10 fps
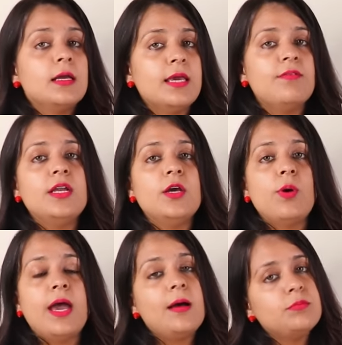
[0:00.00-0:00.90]
ये
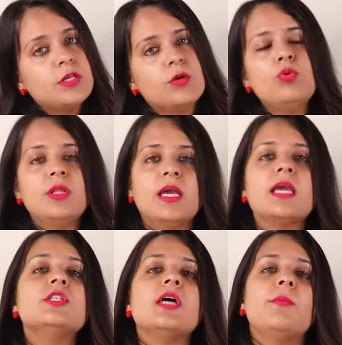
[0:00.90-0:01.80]
वीडियो है आप ज़रूर
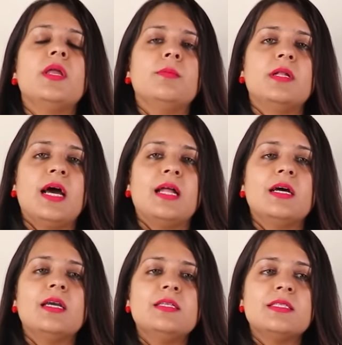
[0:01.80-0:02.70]
देखिए जहां मैंने बताया
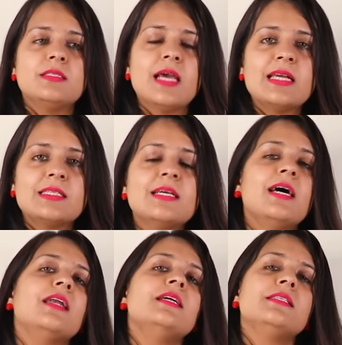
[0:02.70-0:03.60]
था कि सेक्स
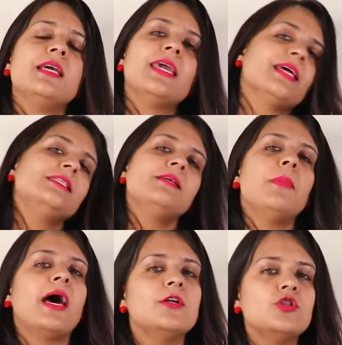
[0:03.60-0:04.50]
करने से कैसे
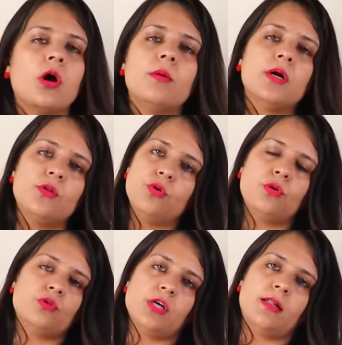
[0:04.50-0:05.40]
मैरिज और मधुर
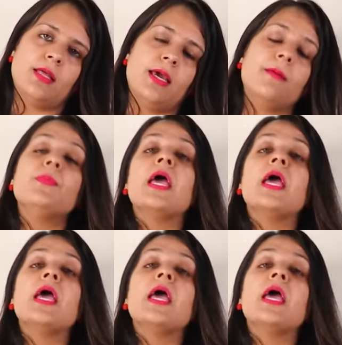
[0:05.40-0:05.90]
हो जाती है